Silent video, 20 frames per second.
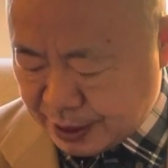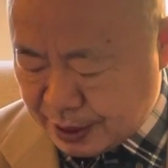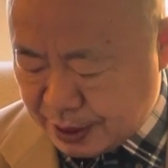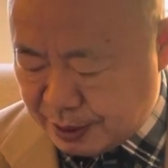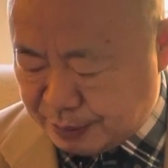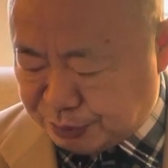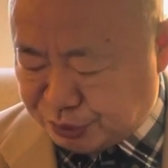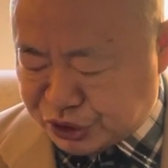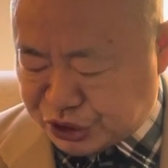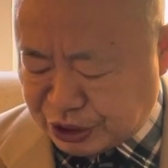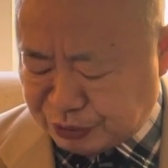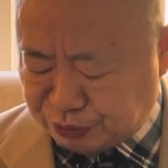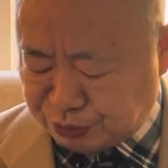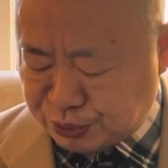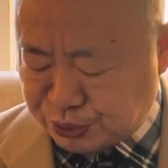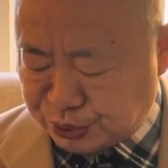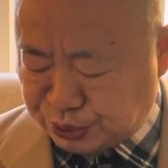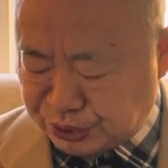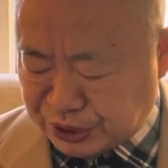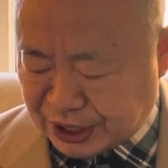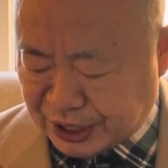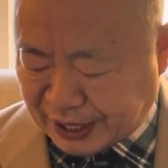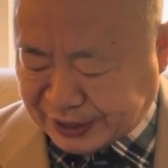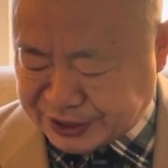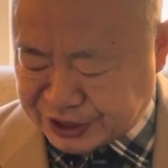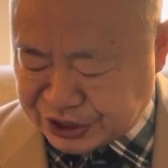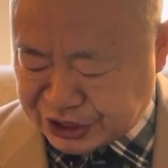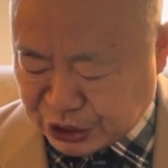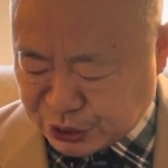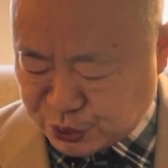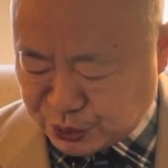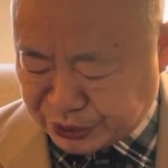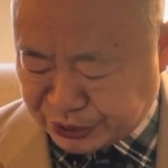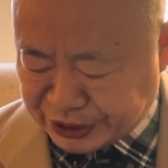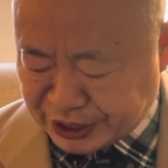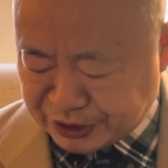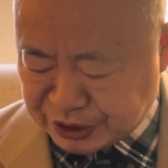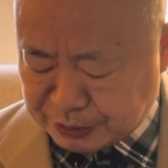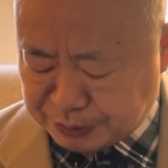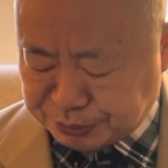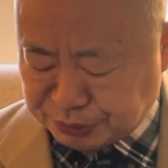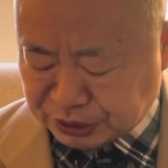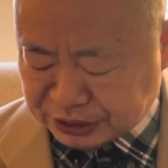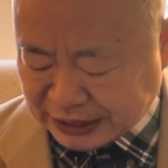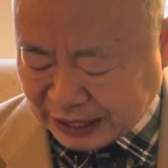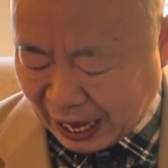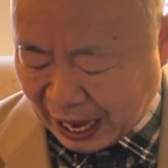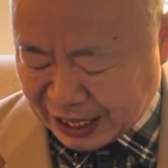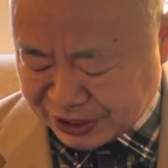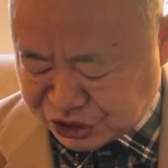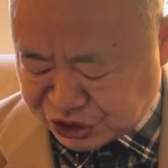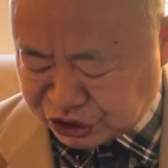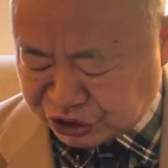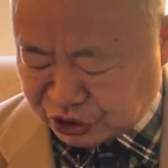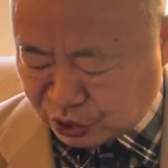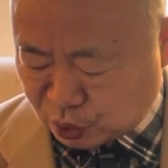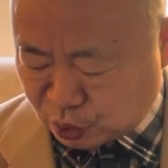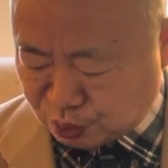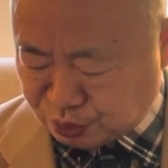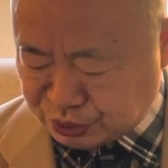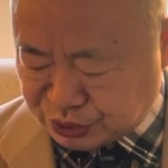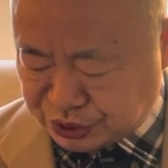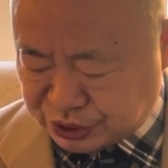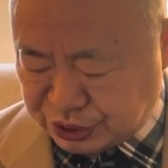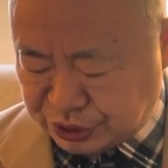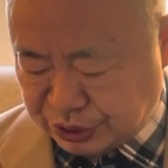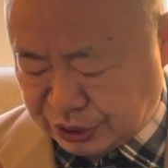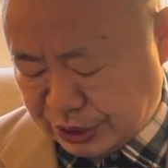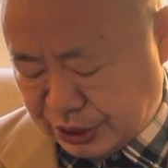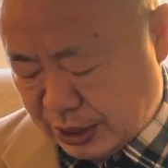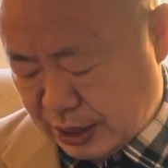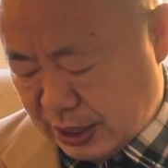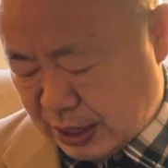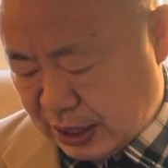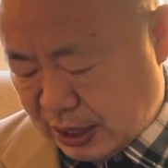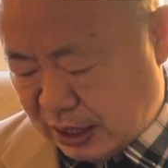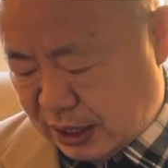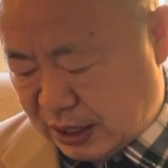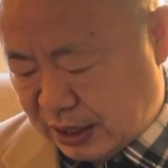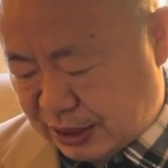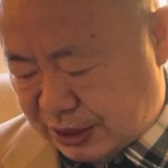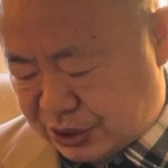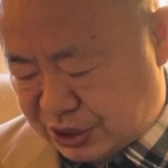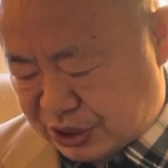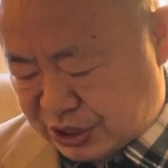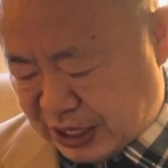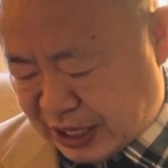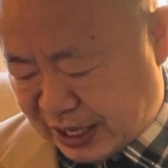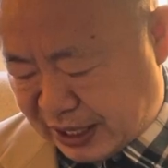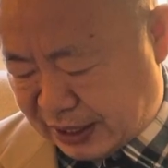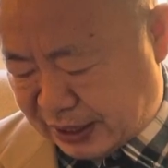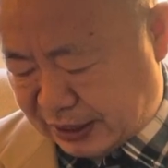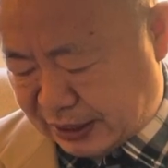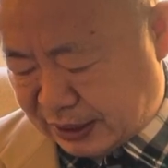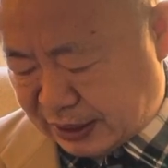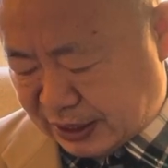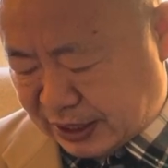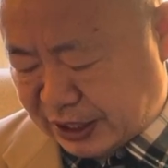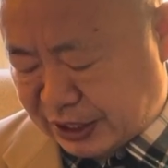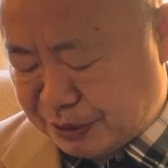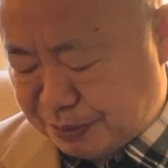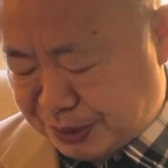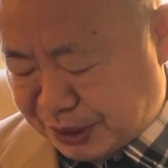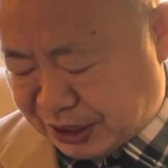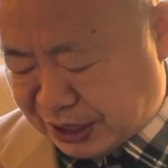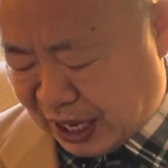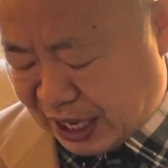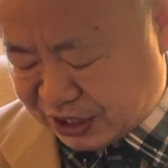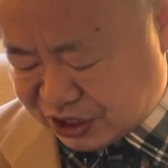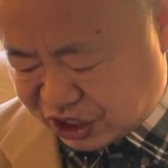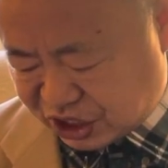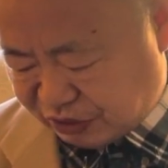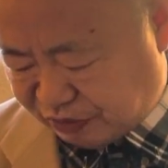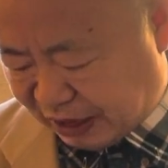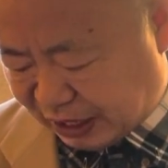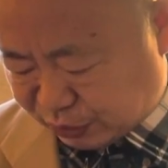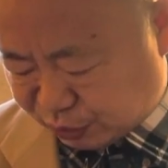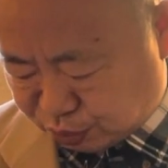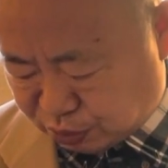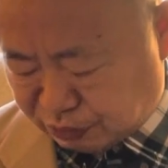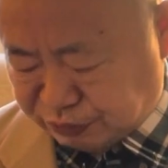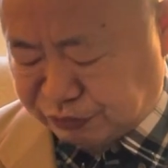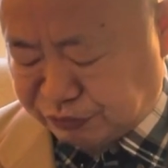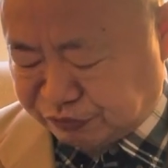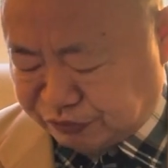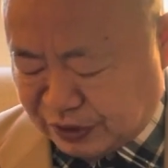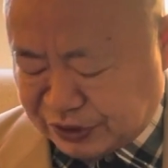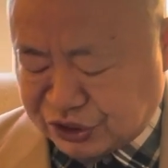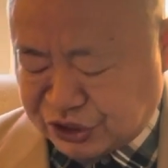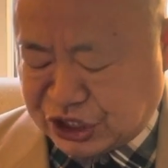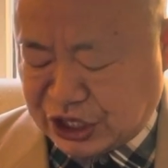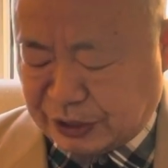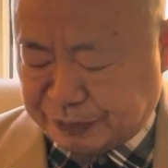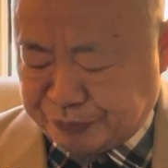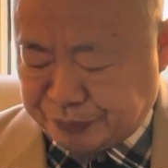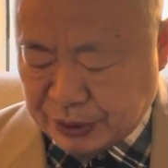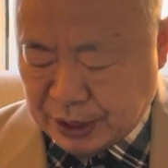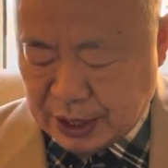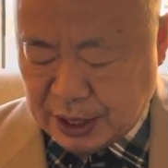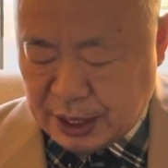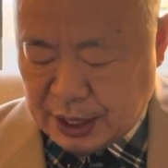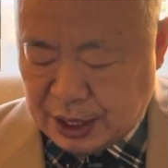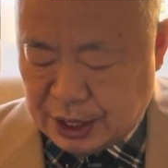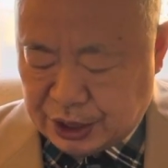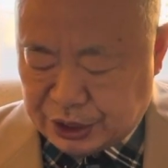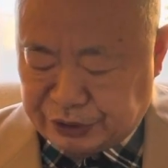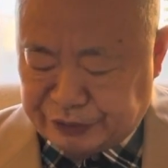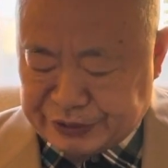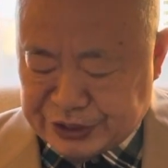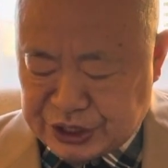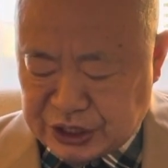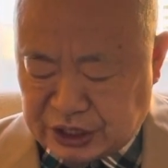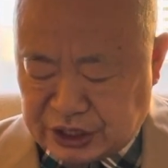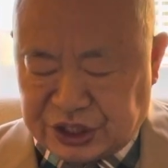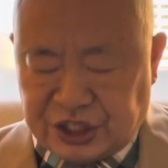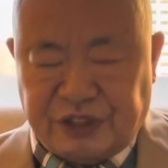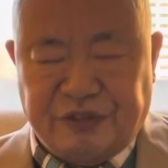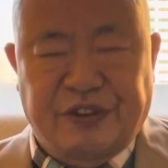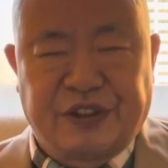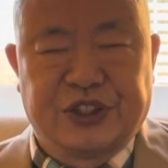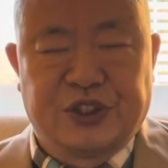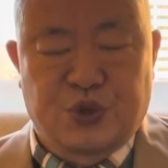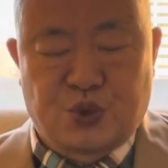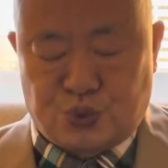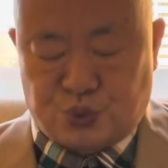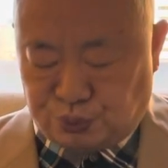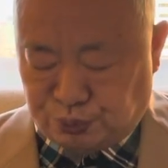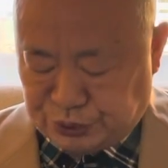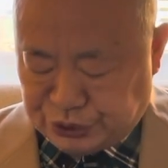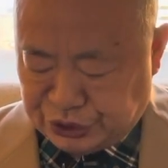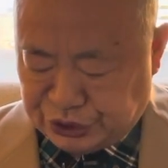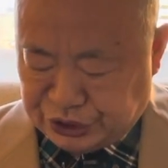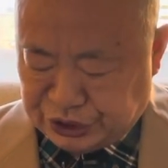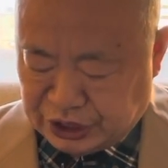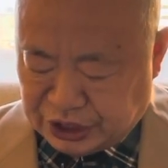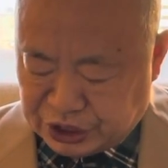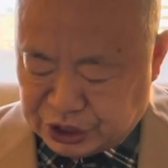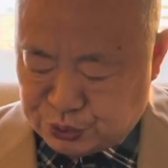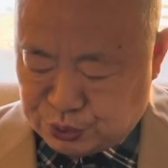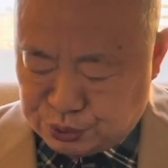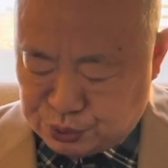目前乌军呢，还正在酝酿一波大型的攻势，呃，是在克里米纳斯瓦托夫方向，因为这个地方的主力呢，俄军